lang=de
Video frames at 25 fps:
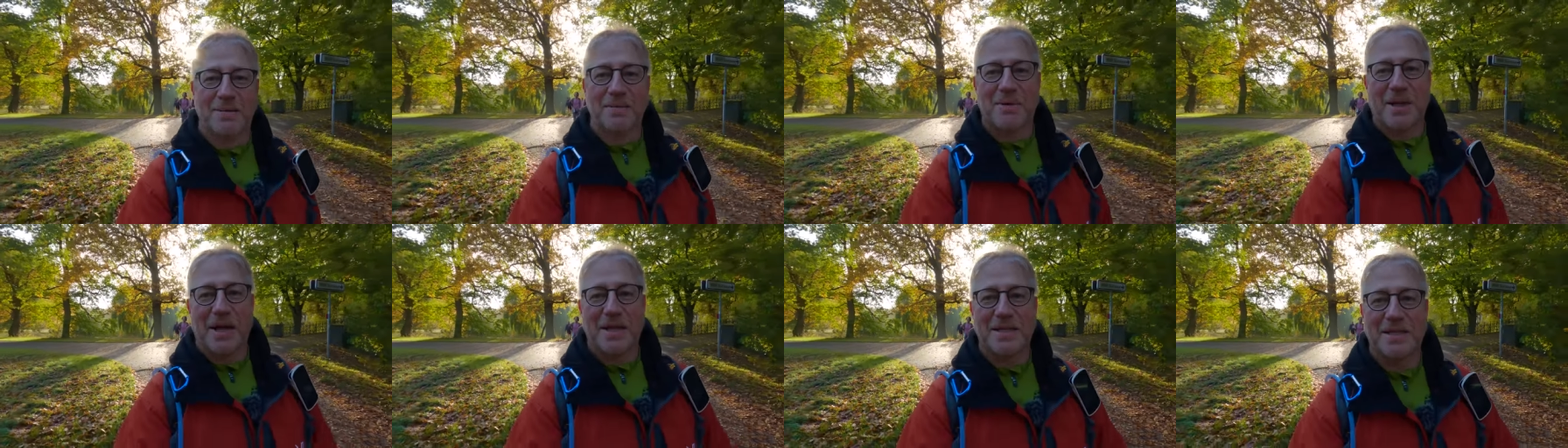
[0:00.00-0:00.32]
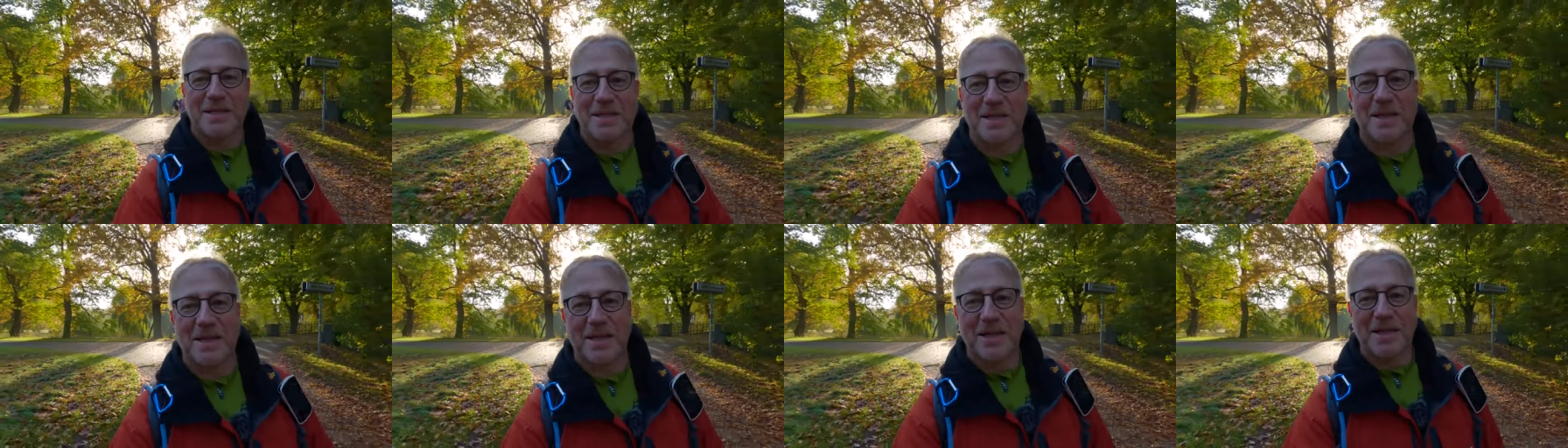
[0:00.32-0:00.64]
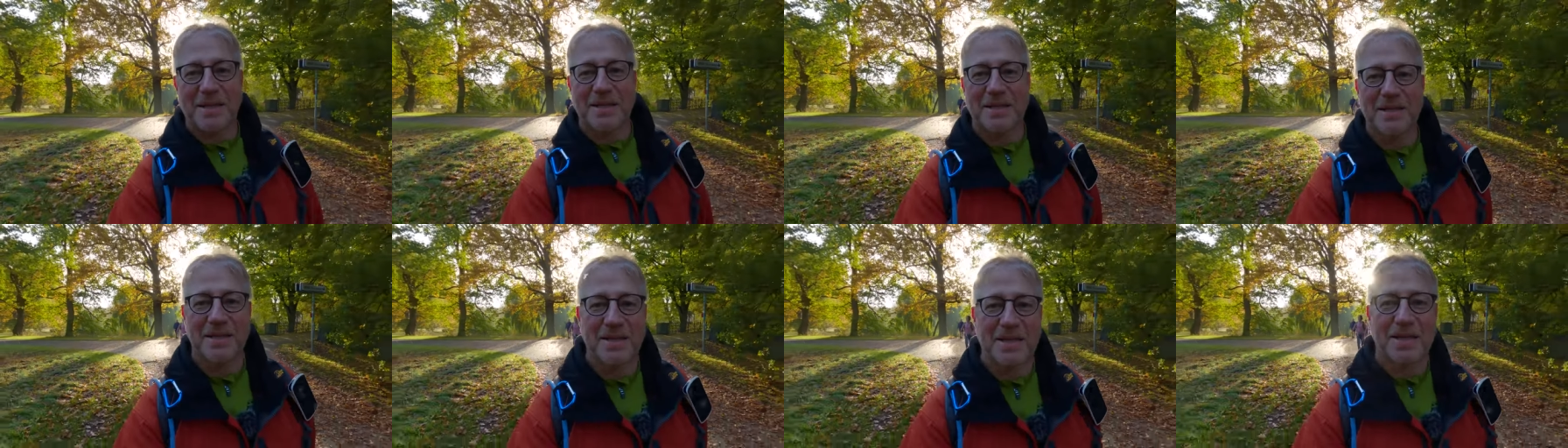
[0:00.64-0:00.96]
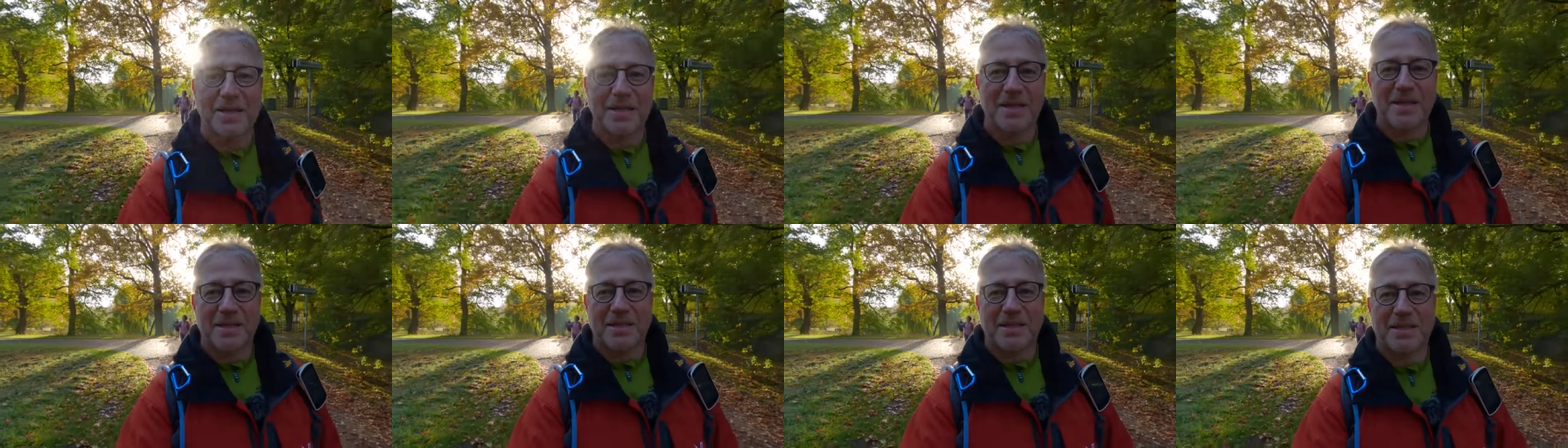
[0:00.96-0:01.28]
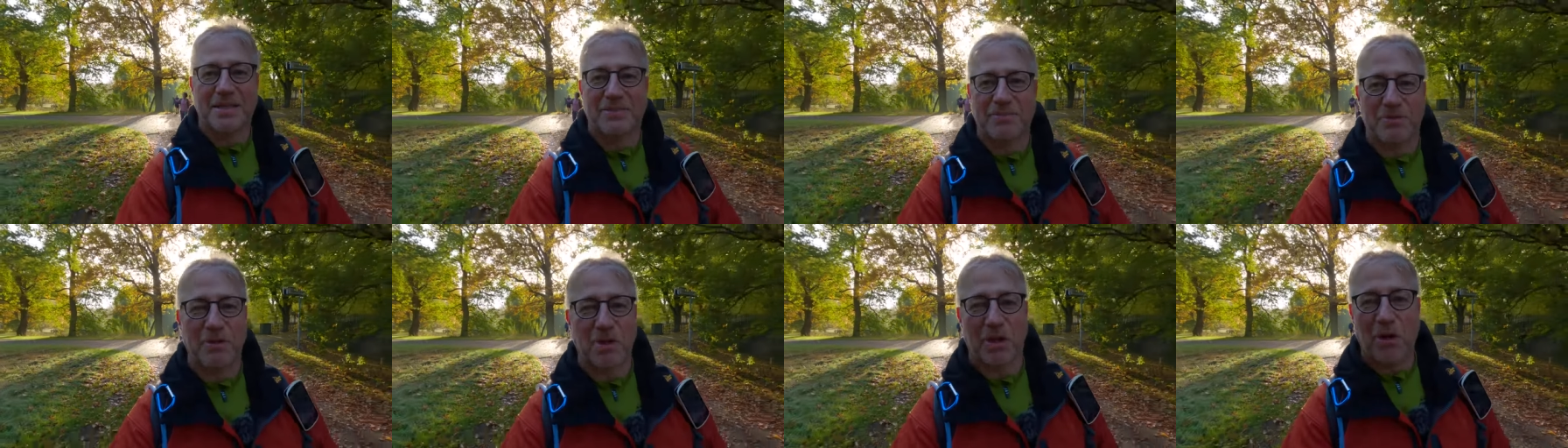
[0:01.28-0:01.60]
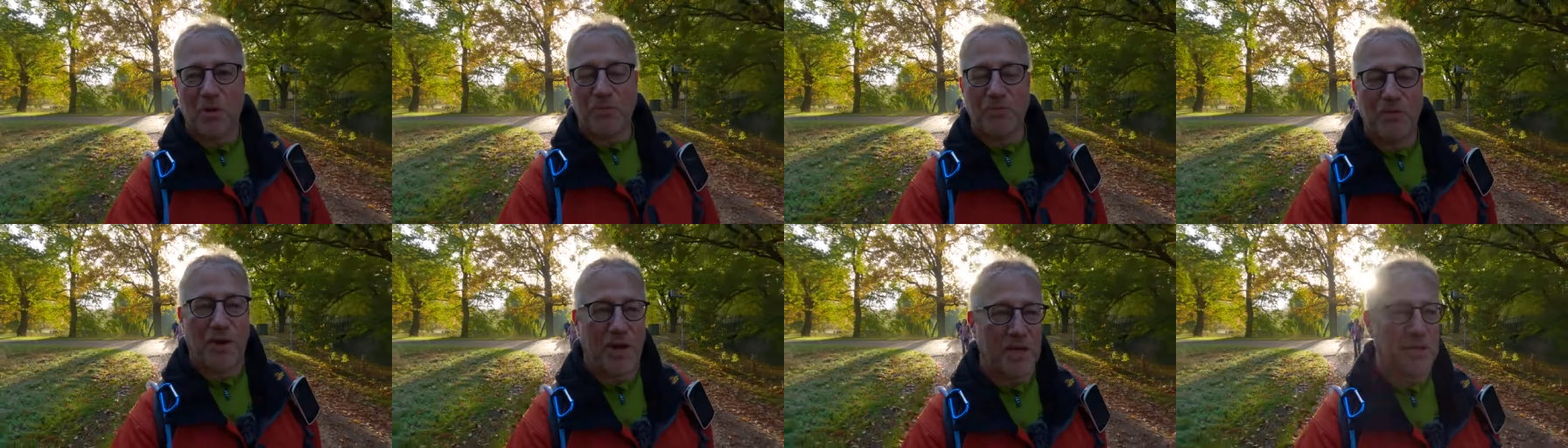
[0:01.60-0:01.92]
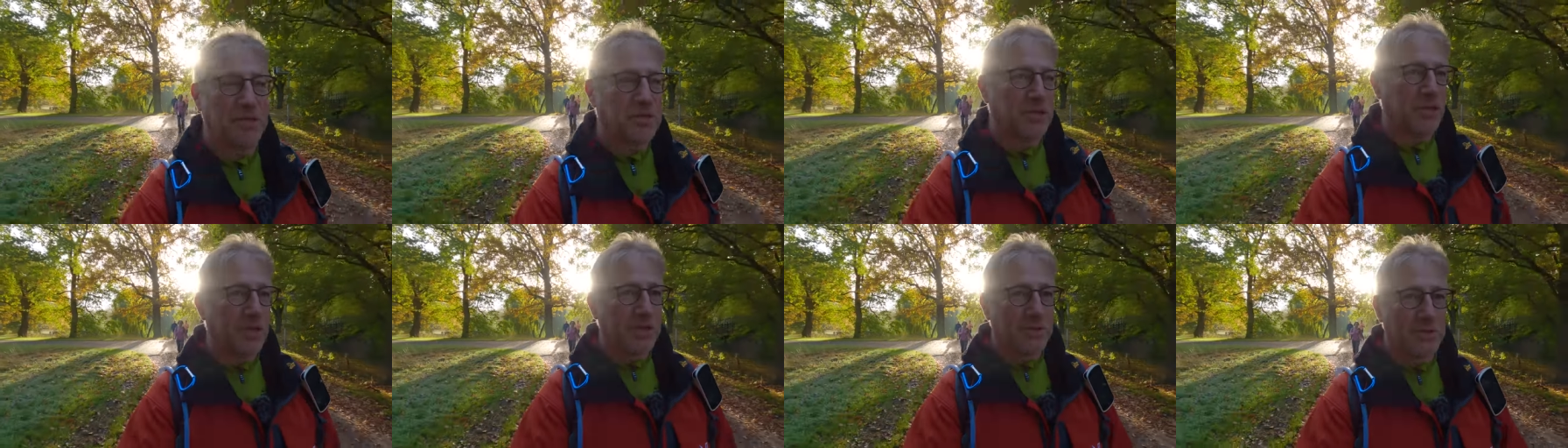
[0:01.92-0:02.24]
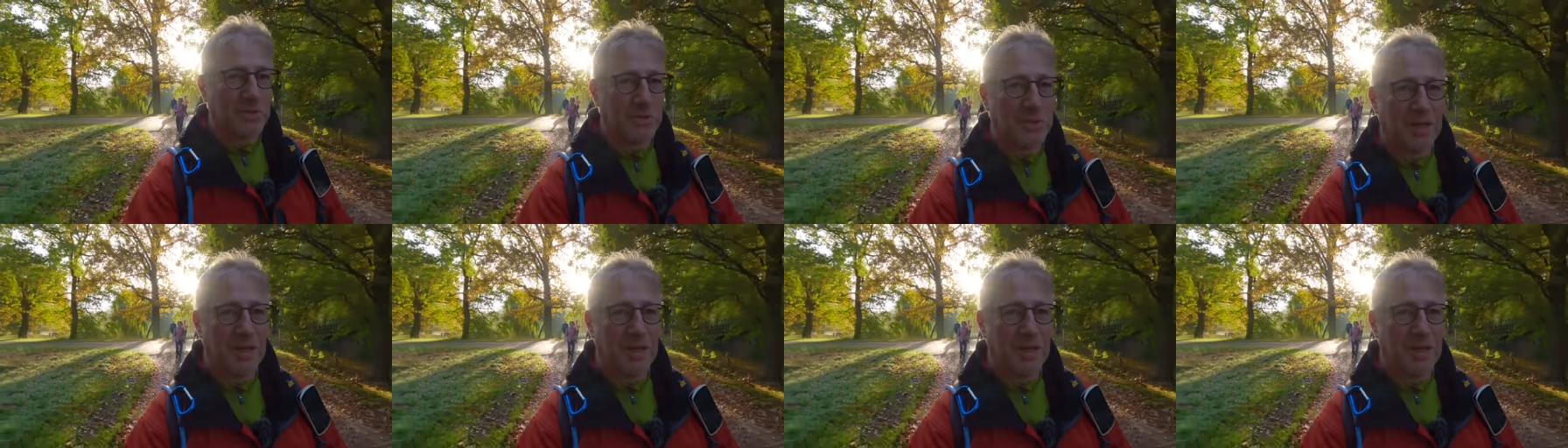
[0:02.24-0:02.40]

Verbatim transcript: im gleichen Gelände. Das ist eine Laufveranstaltung.